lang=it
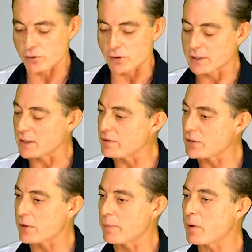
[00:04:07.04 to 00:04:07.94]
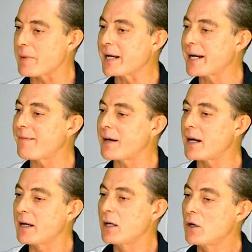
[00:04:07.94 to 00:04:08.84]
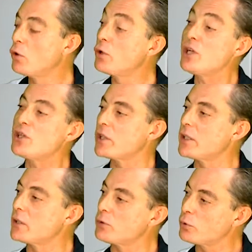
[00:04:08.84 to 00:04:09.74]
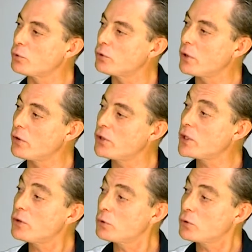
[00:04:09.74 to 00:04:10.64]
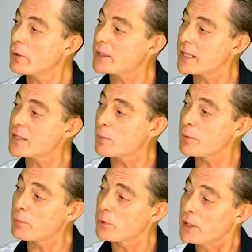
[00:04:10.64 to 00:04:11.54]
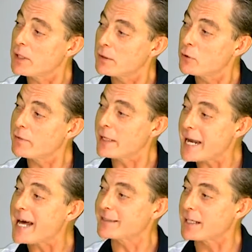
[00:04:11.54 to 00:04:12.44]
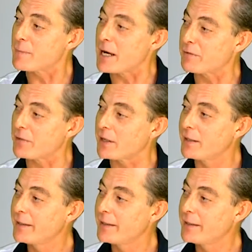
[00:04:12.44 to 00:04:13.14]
sulla televisione, però mancava l'origine del tutto e l'origine del tutto, guarda caso, è proprio lì dove è nata la mafia